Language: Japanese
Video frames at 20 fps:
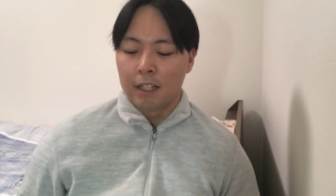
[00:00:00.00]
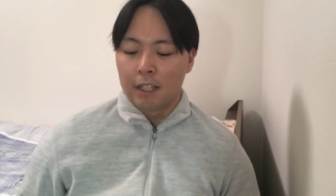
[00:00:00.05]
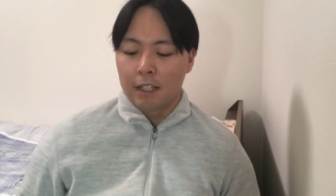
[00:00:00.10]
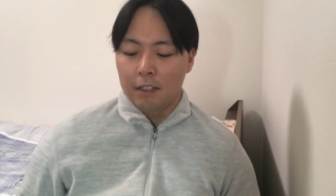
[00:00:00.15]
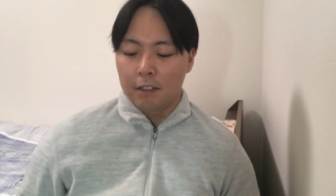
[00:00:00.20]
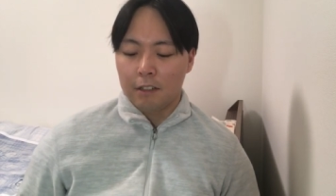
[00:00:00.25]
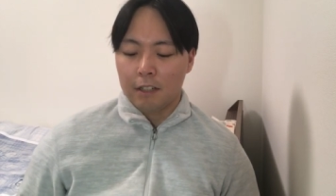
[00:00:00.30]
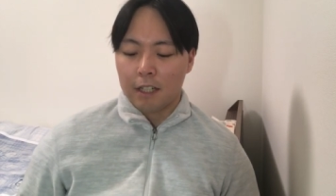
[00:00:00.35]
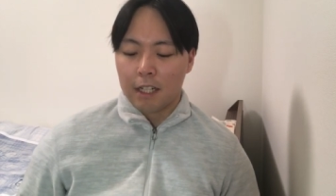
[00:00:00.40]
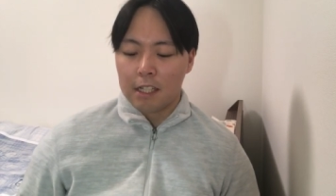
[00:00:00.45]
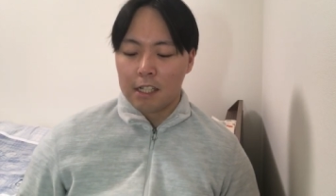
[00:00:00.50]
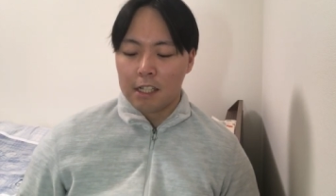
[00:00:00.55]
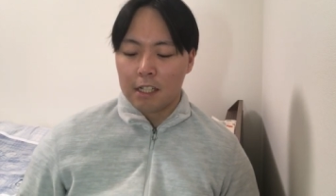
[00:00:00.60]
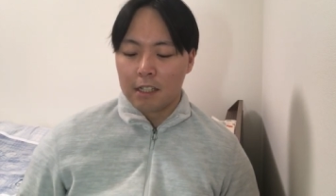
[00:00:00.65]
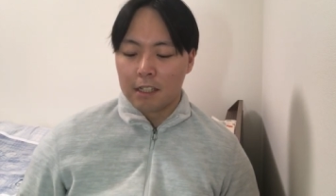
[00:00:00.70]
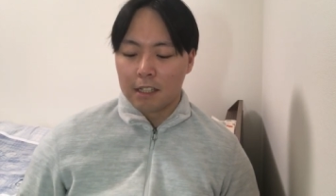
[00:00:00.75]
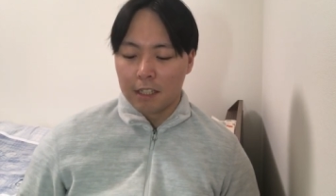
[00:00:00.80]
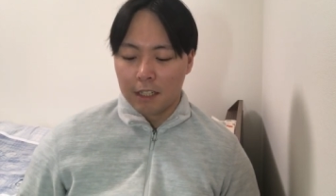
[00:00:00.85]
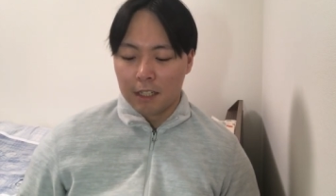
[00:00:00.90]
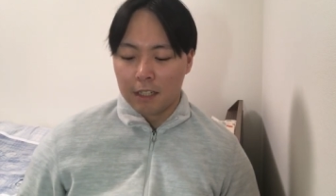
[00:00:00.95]
いう感じで
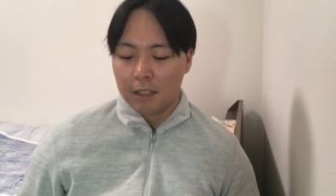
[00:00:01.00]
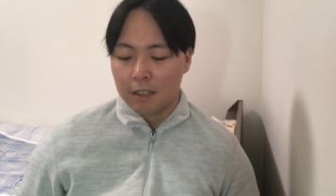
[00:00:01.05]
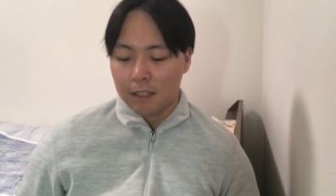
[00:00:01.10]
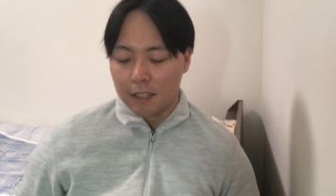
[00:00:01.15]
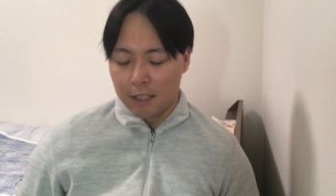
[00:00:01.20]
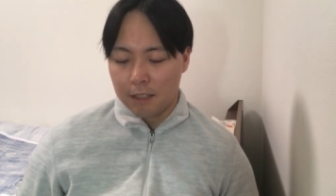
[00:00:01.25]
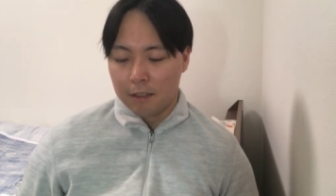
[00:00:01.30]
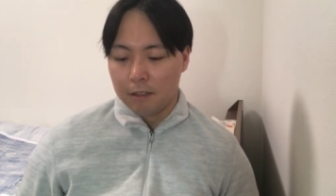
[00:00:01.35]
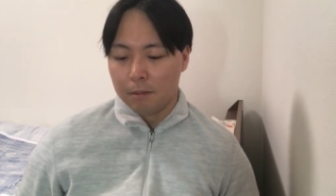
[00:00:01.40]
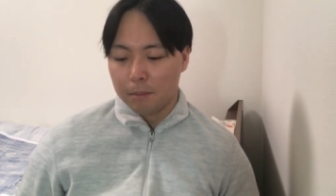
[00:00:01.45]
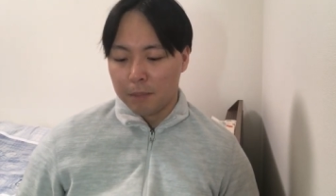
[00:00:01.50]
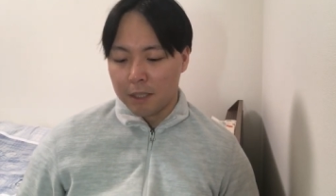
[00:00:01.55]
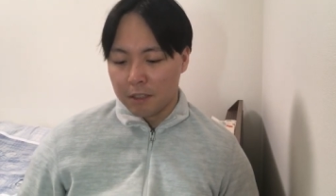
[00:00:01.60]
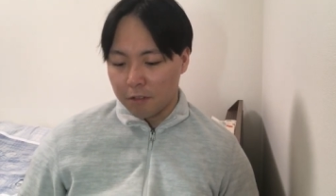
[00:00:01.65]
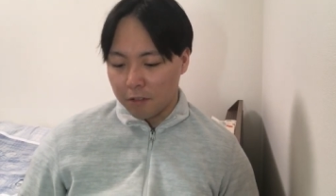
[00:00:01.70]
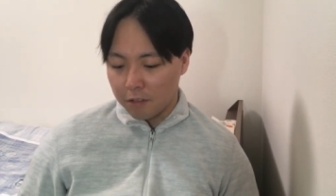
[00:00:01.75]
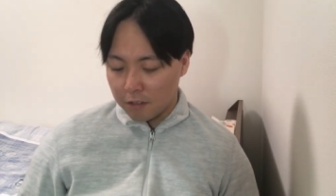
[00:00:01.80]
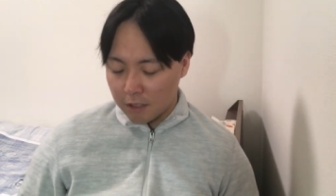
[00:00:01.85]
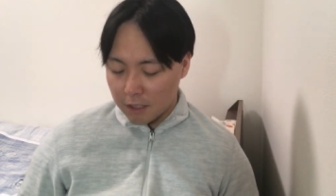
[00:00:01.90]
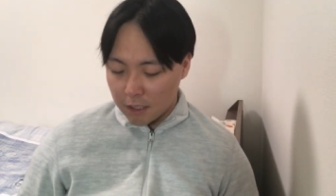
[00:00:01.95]
すかね。はい。まあそ
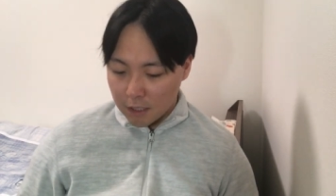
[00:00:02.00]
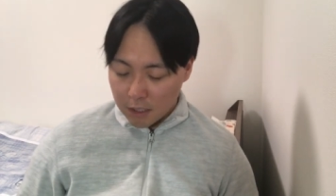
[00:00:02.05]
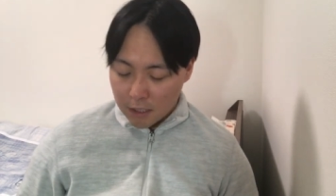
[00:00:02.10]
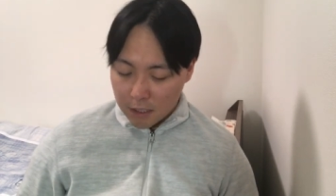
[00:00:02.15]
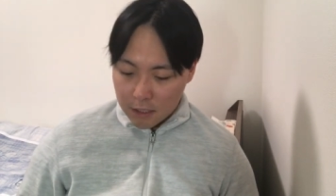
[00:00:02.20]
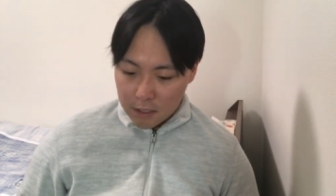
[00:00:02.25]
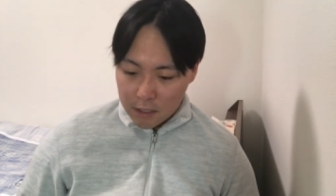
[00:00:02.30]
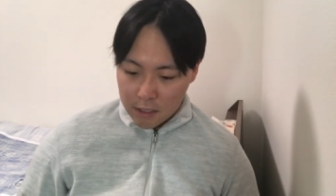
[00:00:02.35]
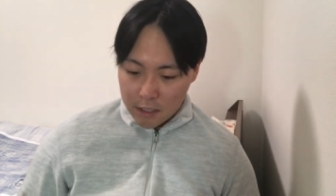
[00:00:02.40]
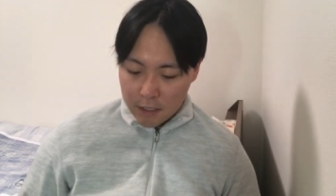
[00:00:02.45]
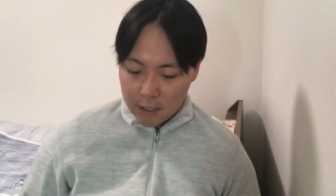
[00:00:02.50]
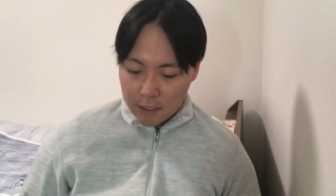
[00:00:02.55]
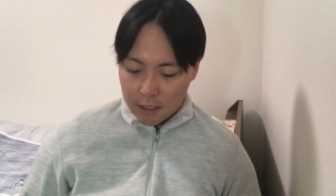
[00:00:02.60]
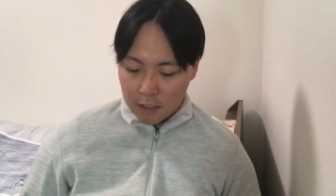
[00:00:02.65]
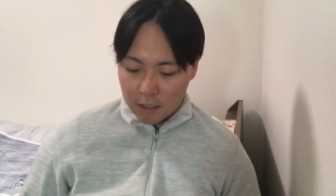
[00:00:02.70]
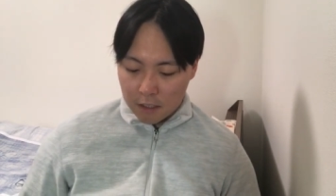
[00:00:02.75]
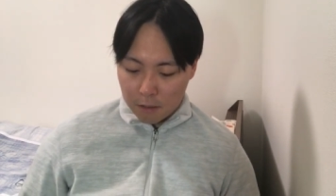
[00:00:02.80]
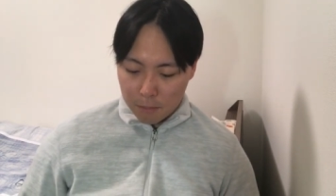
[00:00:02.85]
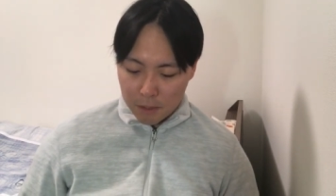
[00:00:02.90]
んな感じですかね。